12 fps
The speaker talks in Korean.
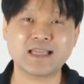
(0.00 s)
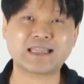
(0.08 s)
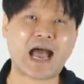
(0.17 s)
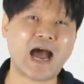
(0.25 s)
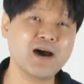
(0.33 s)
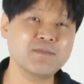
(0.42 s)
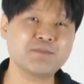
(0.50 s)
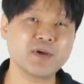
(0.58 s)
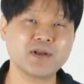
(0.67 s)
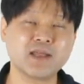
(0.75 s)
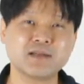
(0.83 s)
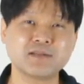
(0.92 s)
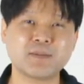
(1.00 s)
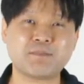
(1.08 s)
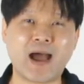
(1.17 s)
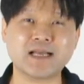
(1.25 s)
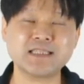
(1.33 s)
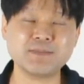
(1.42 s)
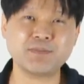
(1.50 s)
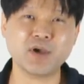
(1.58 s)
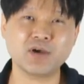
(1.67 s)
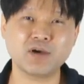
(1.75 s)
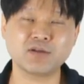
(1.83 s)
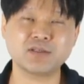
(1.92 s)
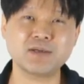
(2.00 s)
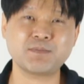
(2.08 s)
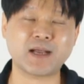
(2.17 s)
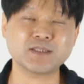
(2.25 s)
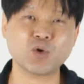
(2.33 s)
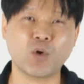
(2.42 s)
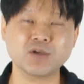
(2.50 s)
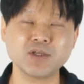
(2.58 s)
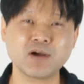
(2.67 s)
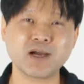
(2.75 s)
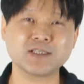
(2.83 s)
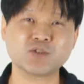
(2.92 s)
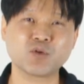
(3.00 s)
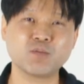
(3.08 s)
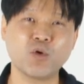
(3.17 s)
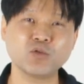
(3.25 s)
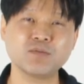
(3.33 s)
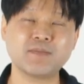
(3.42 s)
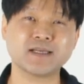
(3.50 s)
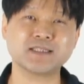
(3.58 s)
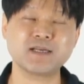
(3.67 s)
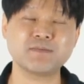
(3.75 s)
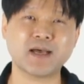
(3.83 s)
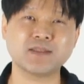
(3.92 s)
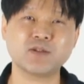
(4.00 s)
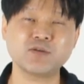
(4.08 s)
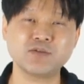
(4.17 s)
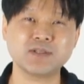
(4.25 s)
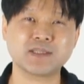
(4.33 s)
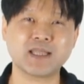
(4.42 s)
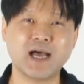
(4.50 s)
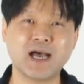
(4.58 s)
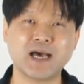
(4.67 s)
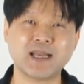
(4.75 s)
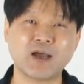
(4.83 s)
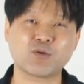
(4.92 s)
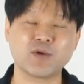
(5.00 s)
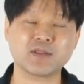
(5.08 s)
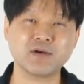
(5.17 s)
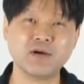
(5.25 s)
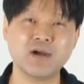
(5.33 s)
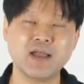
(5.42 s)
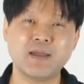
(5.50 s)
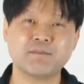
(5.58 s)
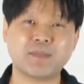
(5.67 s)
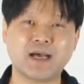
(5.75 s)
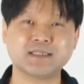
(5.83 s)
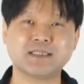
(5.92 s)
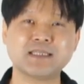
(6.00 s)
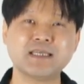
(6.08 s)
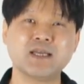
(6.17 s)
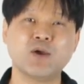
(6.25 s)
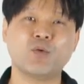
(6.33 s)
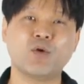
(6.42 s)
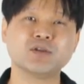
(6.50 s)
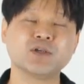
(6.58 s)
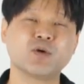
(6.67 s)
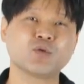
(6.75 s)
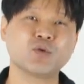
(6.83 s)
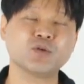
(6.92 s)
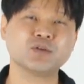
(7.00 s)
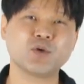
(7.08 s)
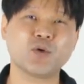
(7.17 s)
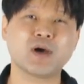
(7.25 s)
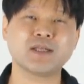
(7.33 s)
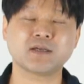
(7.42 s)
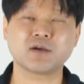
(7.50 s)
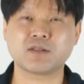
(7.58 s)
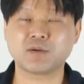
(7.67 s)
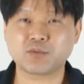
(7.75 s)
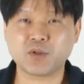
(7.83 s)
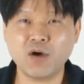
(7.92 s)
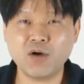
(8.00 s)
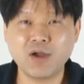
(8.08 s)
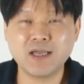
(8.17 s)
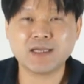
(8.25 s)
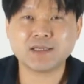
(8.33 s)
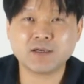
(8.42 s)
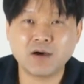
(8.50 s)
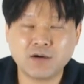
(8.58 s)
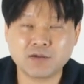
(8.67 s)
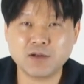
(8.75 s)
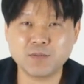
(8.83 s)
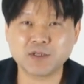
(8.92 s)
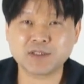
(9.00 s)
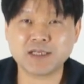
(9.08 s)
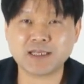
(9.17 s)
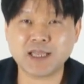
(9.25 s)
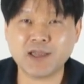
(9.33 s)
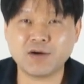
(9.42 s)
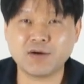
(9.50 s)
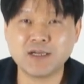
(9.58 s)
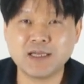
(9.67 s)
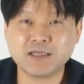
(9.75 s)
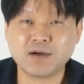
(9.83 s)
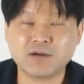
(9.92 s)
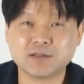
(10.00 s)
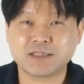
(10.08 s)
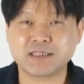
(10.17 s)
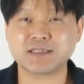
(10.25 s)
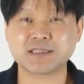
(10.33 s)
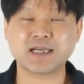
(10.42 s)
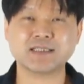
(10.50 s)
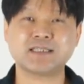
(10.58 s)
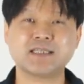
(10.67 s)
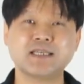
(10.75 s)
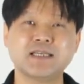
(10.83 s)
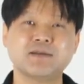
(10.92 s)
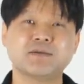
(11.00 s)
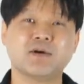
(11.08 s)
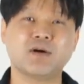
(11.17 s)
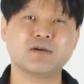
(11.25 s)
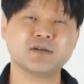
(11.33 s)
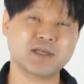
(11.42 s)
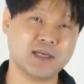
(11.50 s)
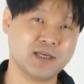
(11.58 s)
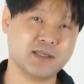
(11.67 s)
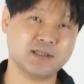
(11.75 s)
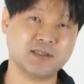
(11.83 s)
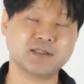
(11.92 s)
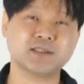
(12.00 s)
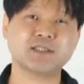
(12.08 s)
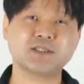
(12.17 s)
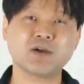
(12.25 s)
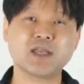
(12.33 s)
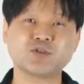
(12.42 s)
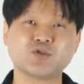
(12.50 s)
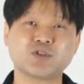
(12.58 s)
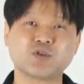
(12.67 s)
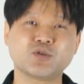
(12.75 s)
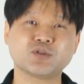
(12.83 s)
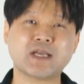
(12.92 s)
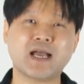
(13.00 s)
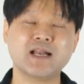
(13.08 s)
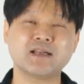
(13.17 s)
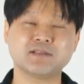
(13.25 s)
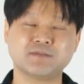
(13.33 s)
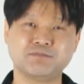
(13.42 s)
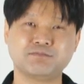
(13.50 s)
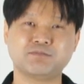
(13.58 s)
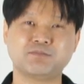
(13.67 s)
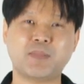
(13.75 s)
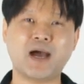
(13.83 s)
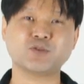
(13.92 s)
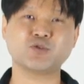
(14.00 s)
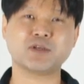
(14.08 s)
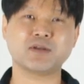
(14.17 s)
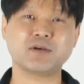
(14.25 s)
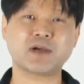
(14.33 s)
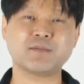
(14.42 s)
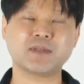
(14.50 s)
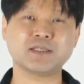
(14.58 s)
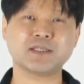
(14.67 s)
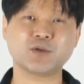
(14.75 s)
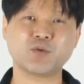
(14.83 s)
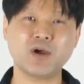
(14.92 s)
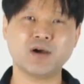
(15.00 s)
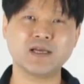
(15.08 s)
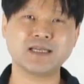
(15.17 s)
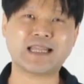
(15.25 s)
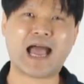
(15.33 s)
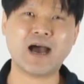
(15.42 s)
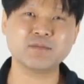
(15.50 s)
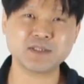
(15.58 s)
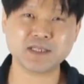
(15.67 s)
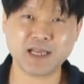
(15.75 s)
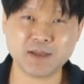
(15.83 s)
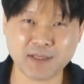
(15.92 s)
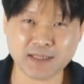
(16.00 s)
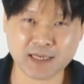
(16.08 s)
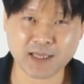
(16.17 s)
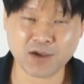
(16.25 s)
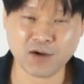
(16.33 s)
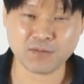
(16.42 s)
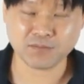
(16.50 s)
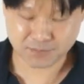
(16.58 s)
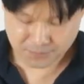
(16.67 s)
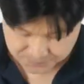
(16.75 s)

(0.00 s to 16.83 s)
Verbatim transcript: 다음 편에는 바지 편을 바지 원형 가지고 모든 바지를 만들 수 있다라고 해서 바지 원형으로 응용하는 것부터 어, 설명드릴게요. 어, 지금까지 어, 이렇게 시청해 주시고 잘 봐주셔서 감사드리고요. 다음 시간에 만날게요.